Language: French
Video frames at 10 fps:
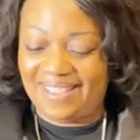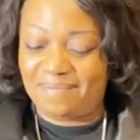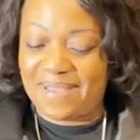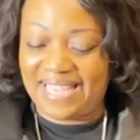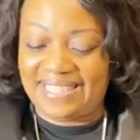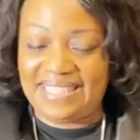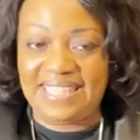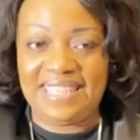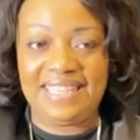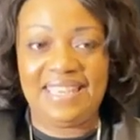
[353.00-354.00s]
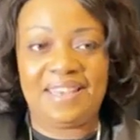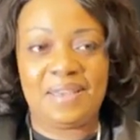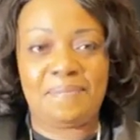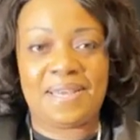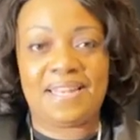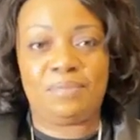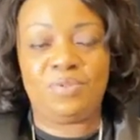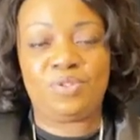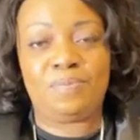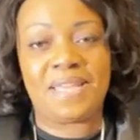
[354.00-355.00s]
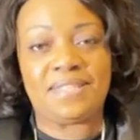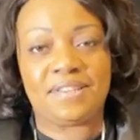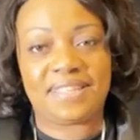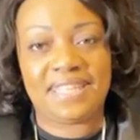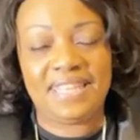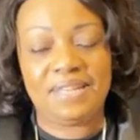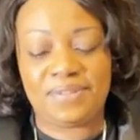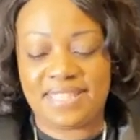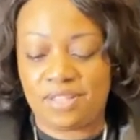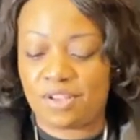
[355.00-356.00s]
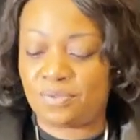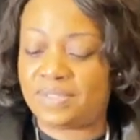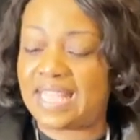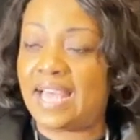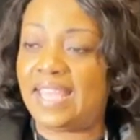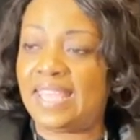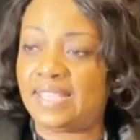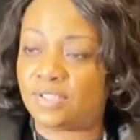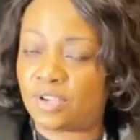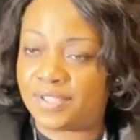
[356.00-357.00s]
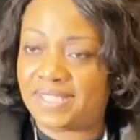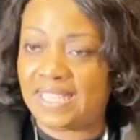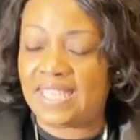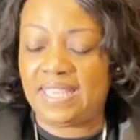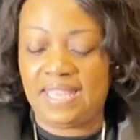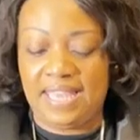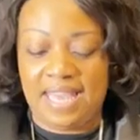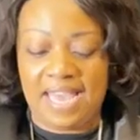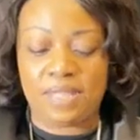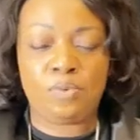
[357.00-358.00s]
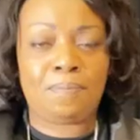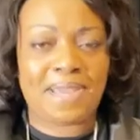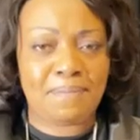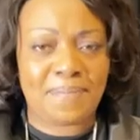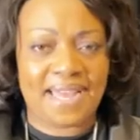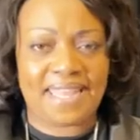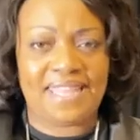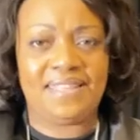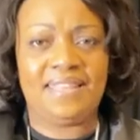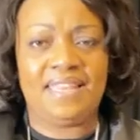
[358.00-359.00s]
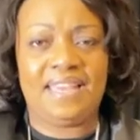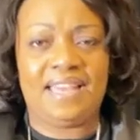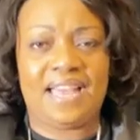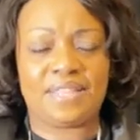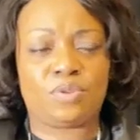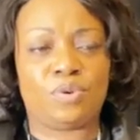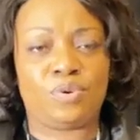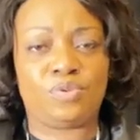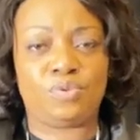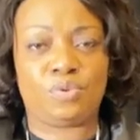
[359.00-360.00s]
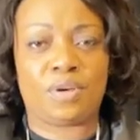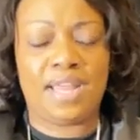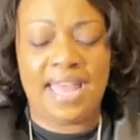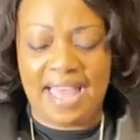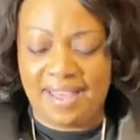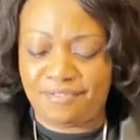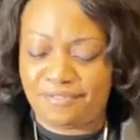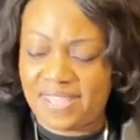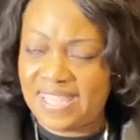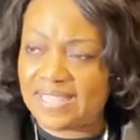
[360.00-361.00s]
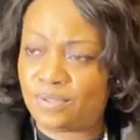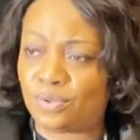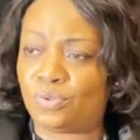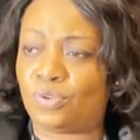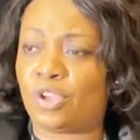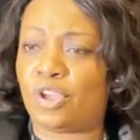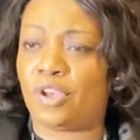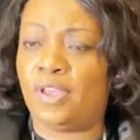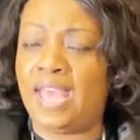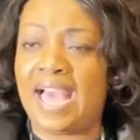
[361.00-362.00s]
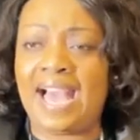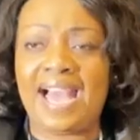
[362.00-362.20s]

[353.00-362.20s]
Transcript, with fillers: mardi par la bouche du pasteur Guy, le Seigneur nous a exhortés à nous préparer à son retour, à veiller sur nos cœurs, à